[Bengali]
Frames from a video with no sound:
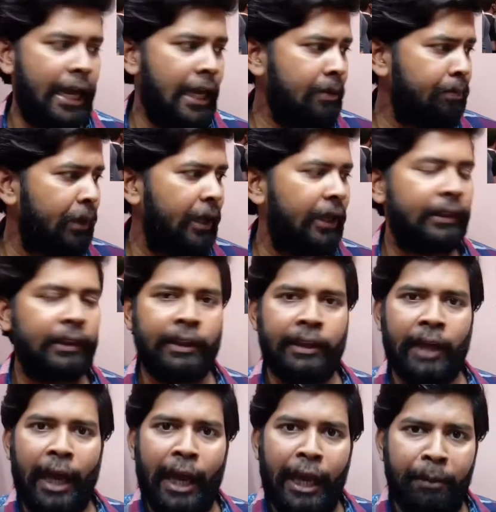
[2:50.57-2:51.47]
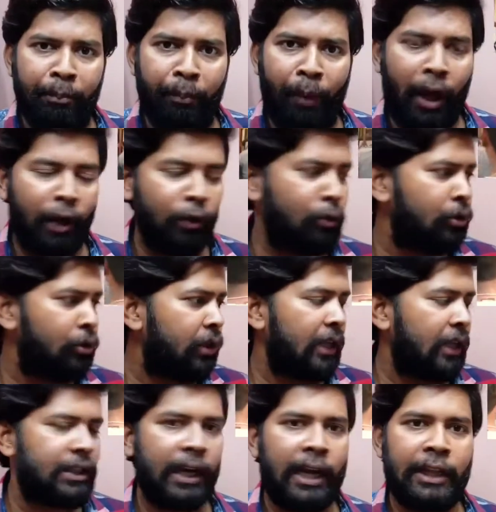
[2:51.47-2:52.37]
এই ব্যক্তিরা এই
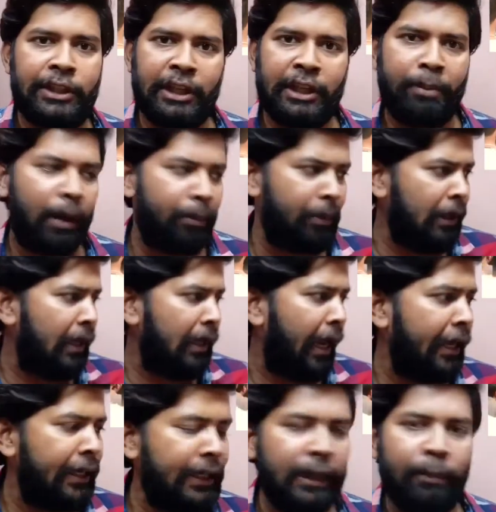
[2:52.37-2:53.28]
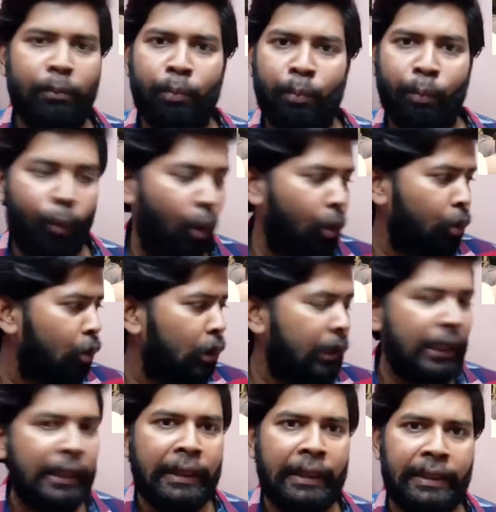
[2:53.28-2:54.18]
মানুষরা যারা যেভাবে লাইনে মদ
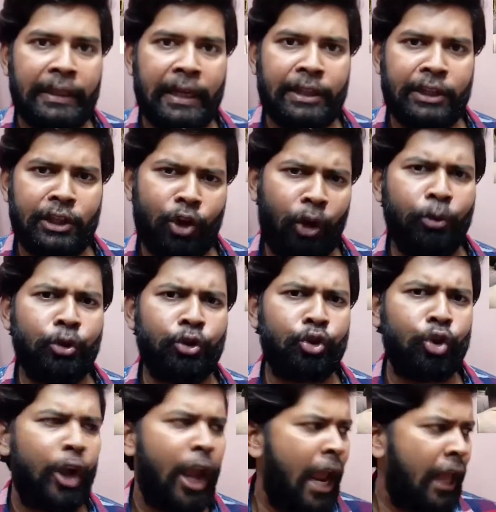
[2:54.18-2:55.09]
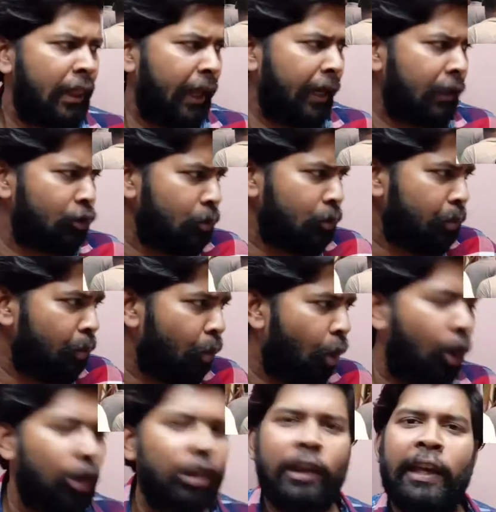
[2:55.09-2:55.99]
কিনতে যাচ্ছেন অবশ্যই তারা যদি
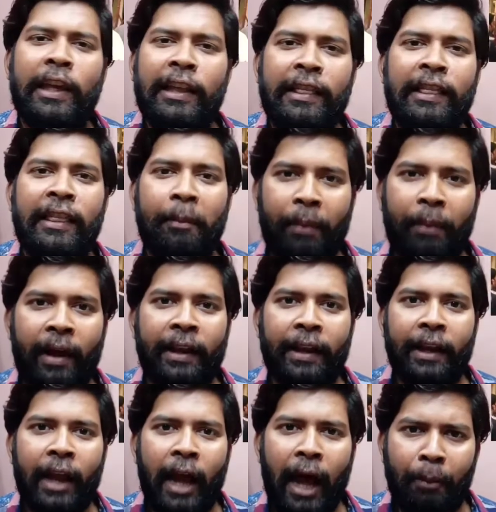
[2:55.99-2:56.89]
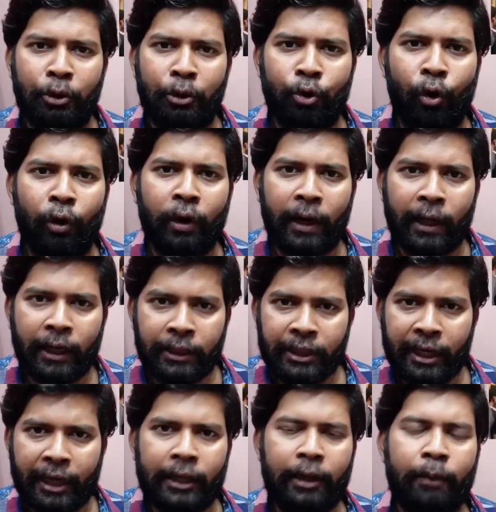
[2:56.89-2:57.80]
মদ কিনতে পারে আমি সরকারের
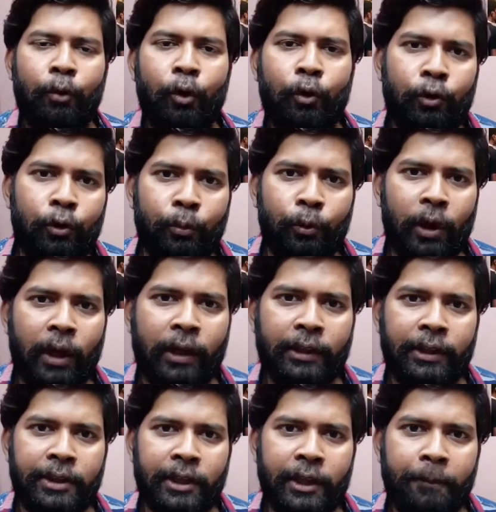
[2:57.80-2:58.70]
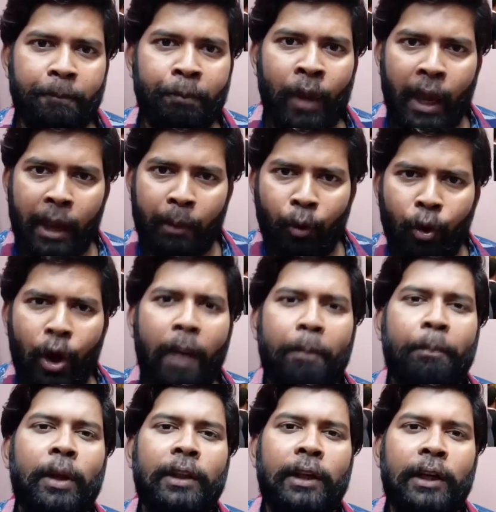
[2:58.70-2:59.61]
কাছে একটা বক্তব্য রাখতে চাই এবং
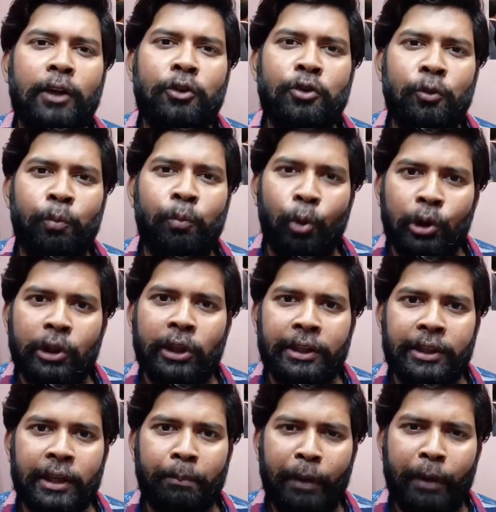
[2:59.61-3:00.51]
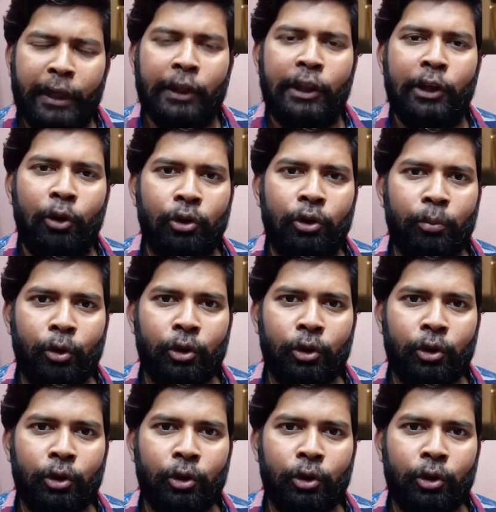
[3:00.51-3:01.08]
আপনাদের কাছেও বলতে চায় ব্যক্তিগত